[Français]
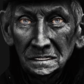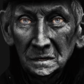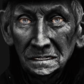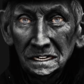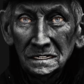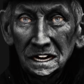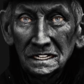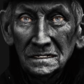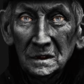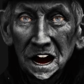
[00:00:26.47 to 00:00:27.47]
dû à notre
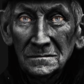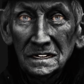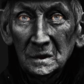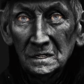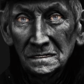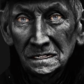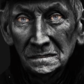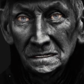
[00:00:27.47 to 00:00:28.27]
histoire unique,